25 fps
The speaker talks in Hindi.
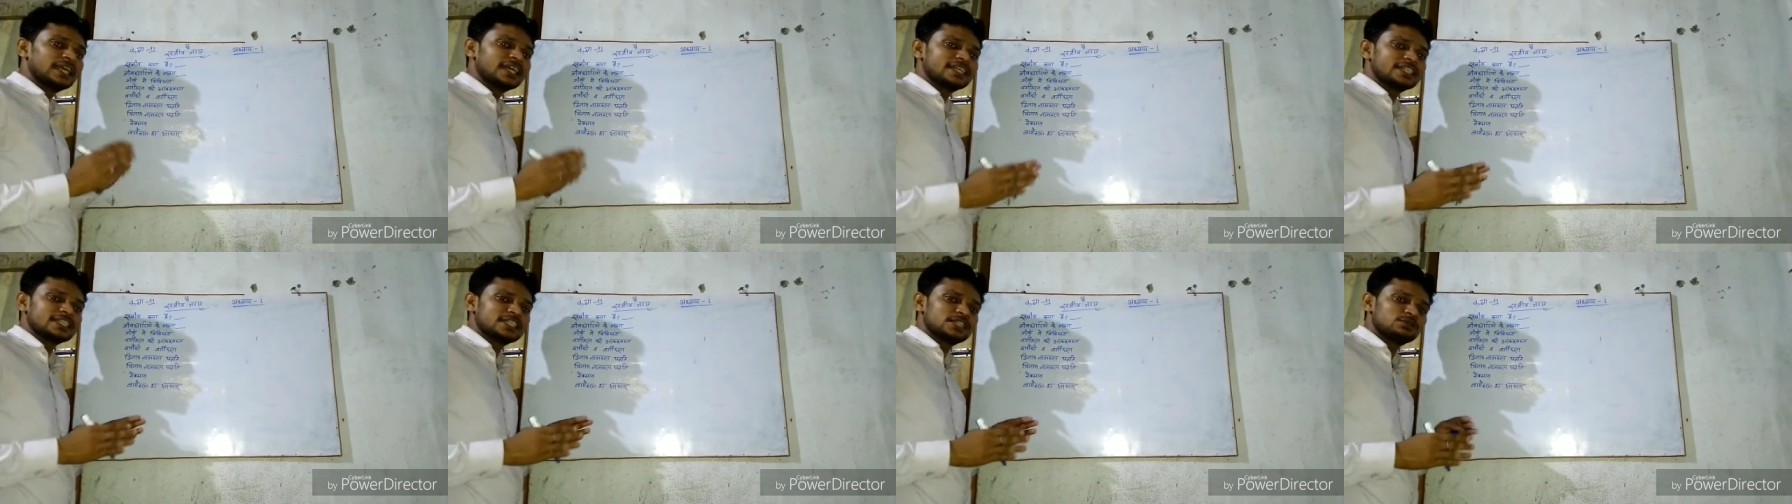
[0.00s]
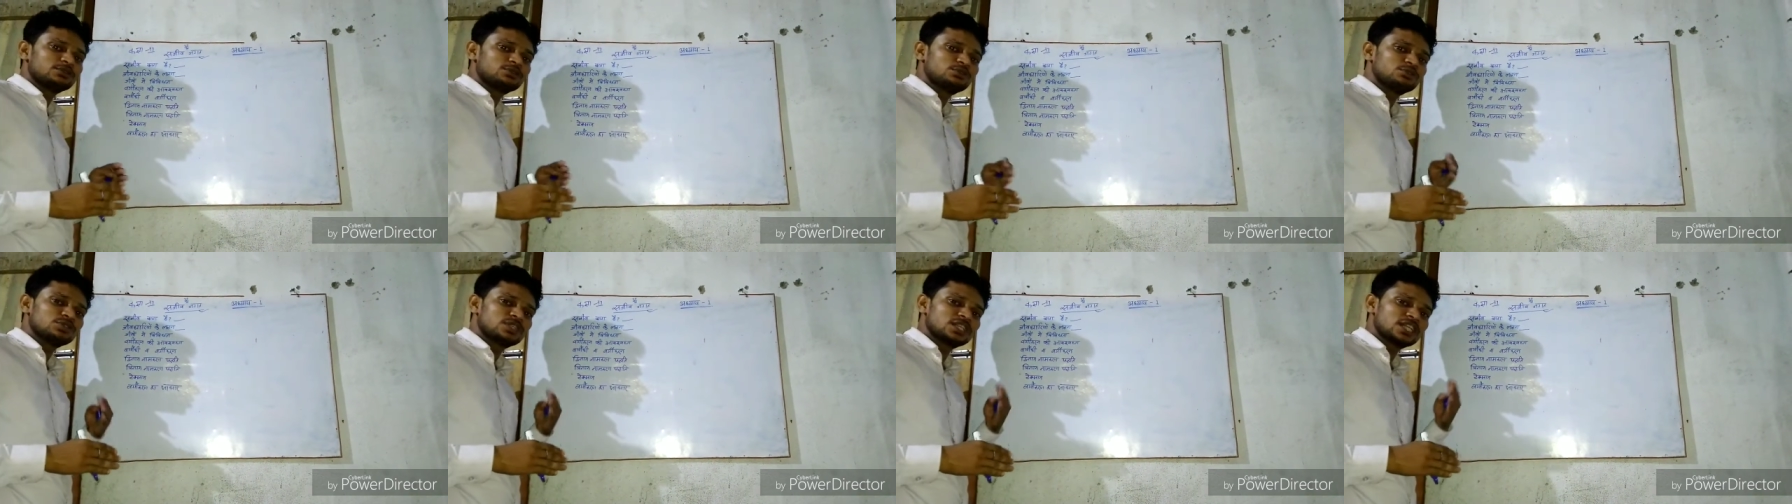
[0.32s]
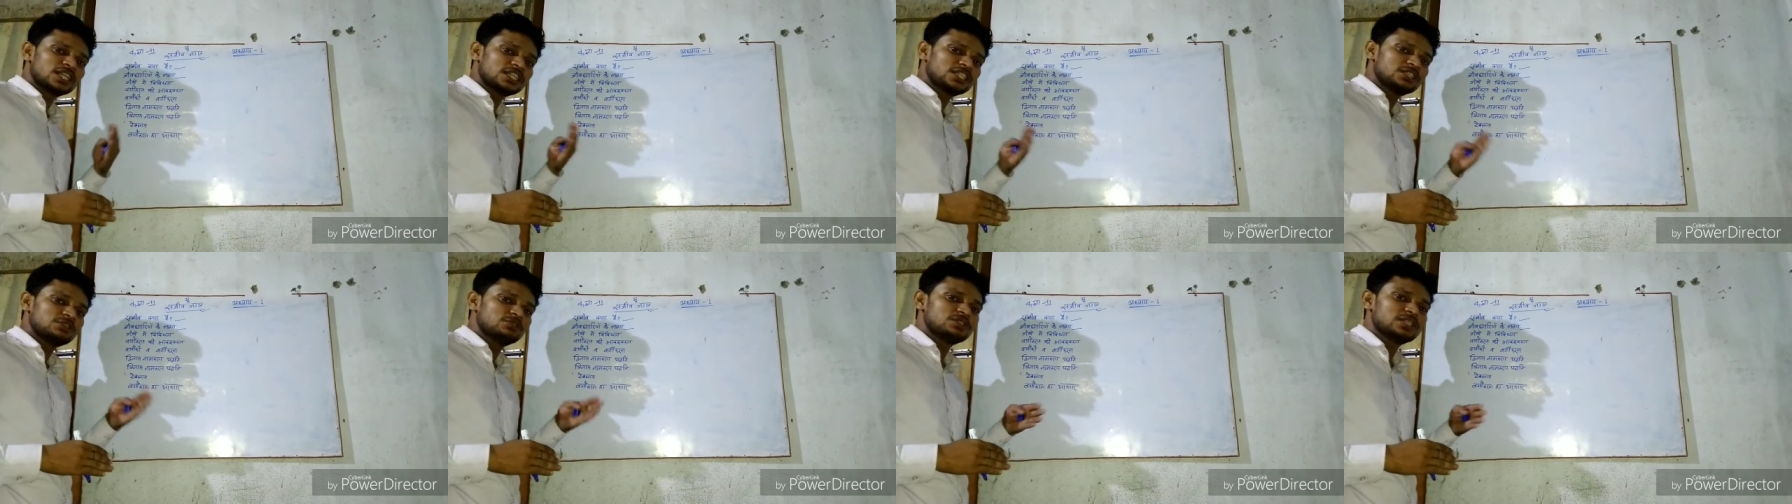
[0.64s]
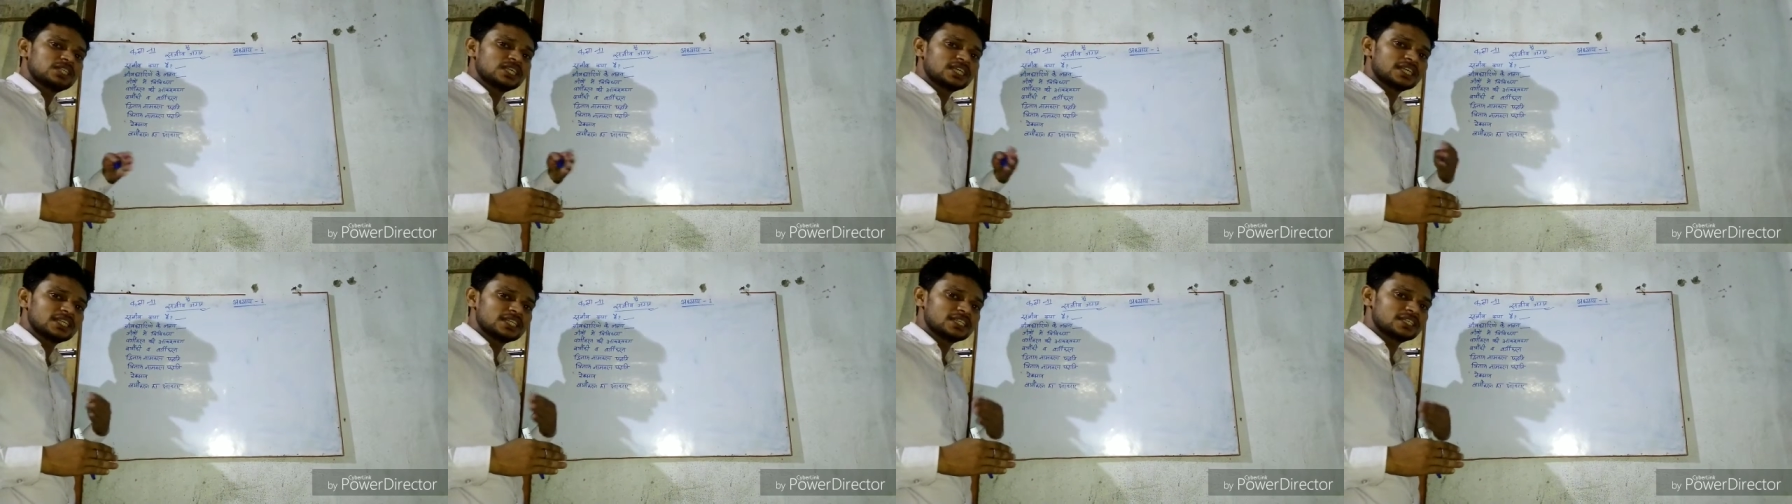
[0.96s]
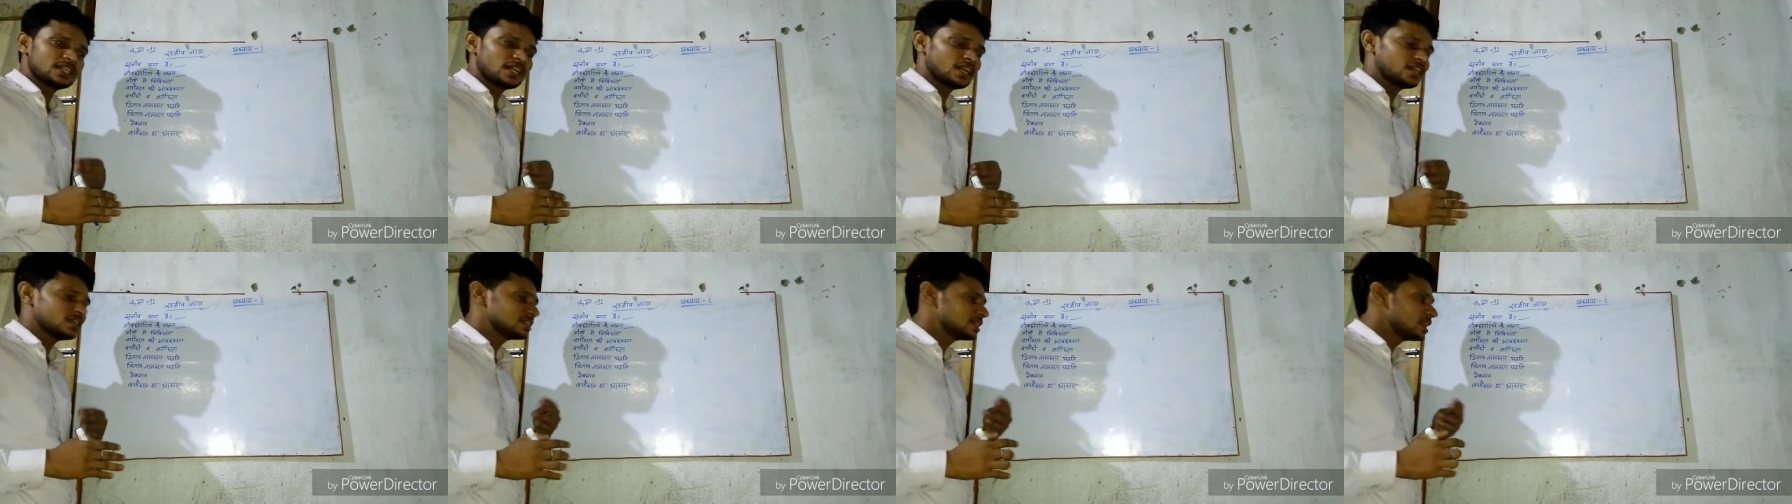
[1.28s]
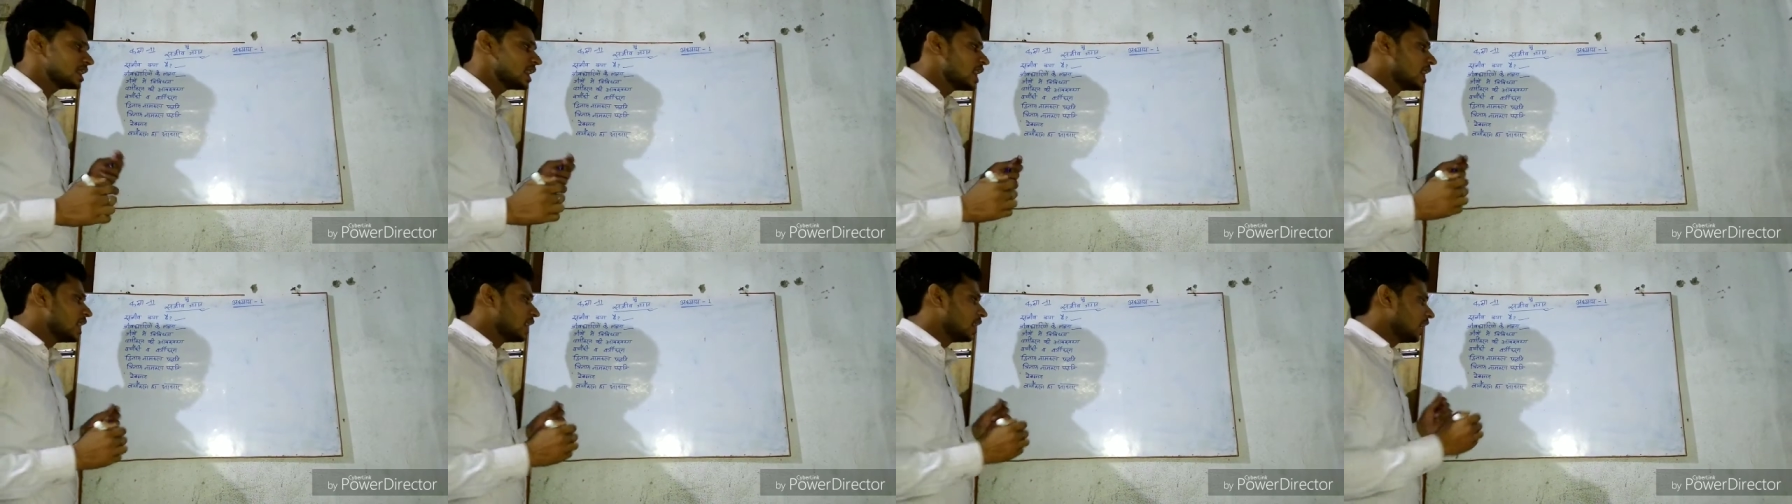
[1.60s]
एक जीव दूसरे जीव से किस तरह
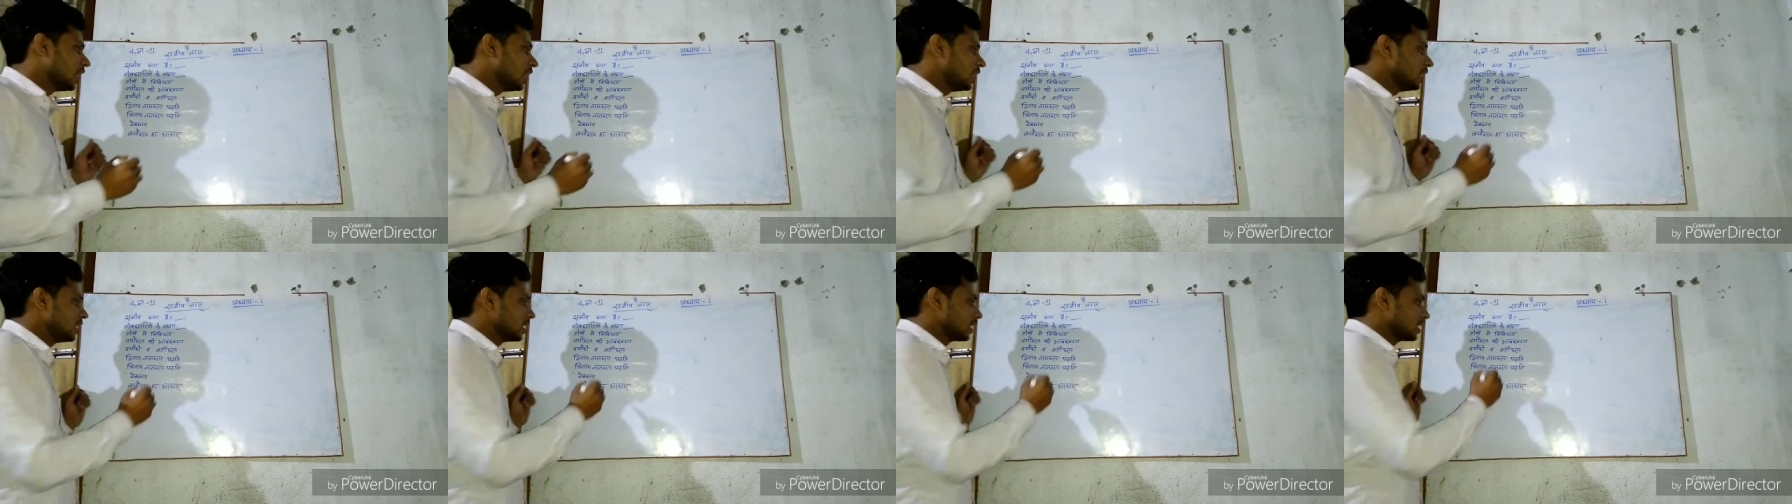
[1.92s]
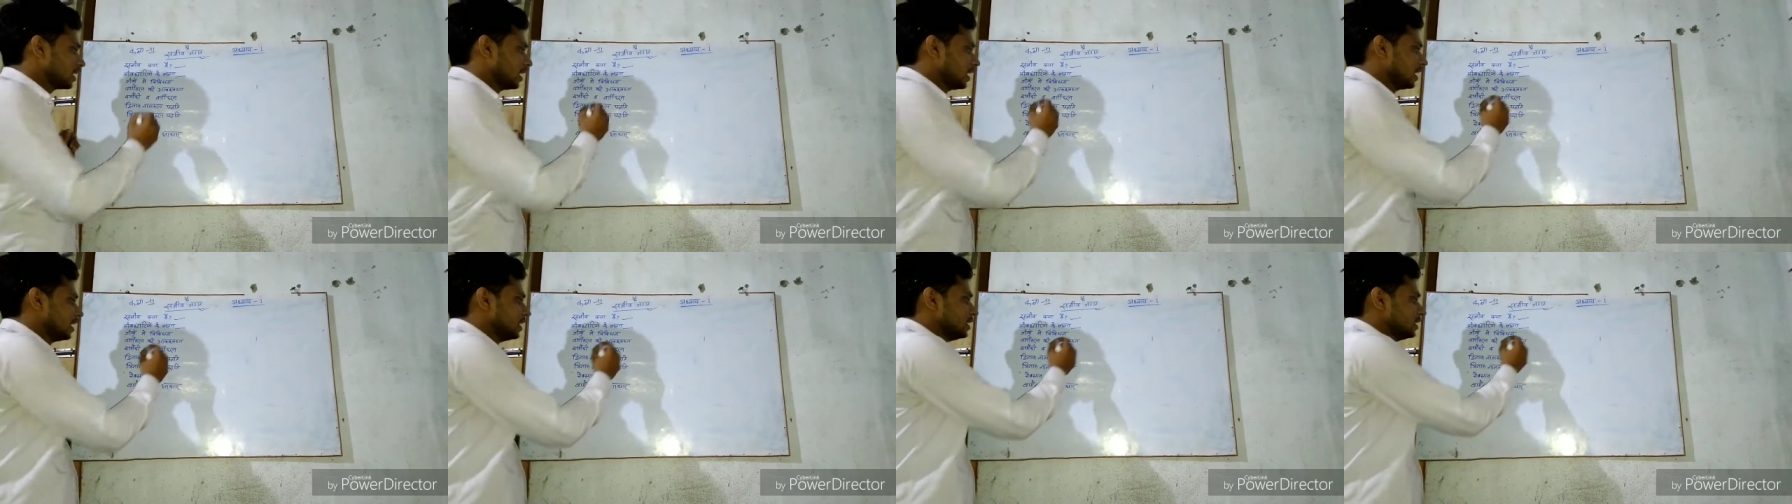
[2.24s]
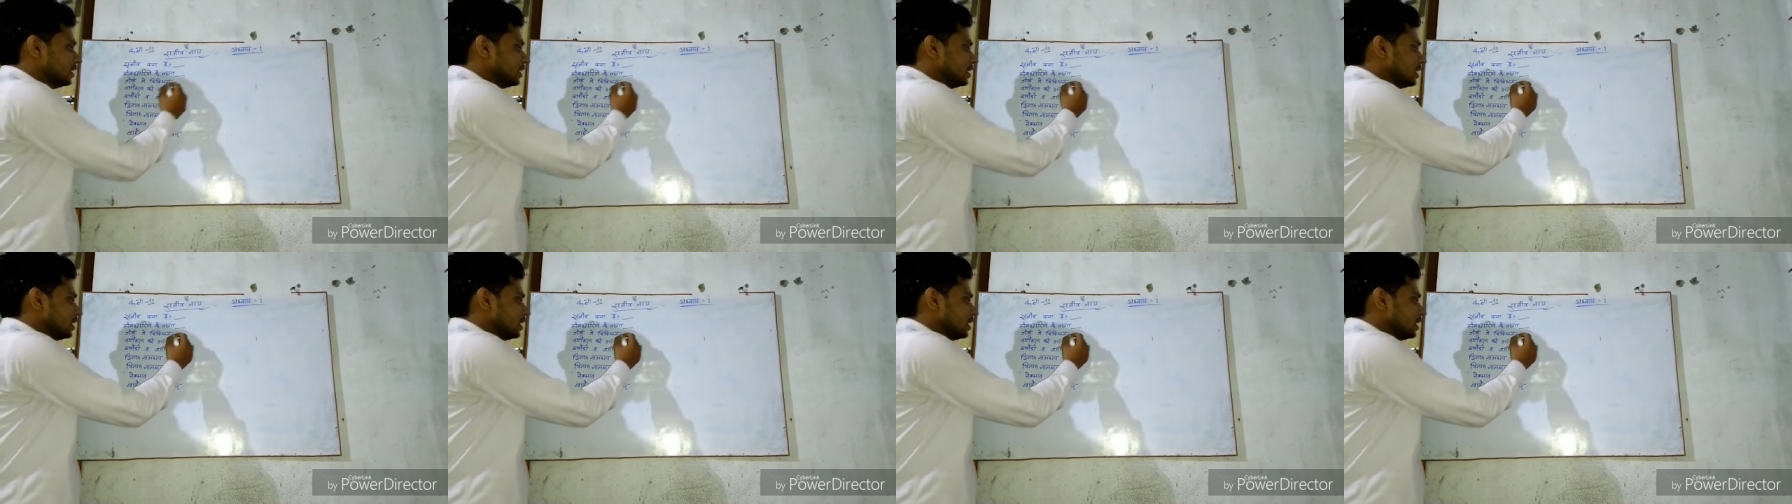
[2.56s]
से अलग है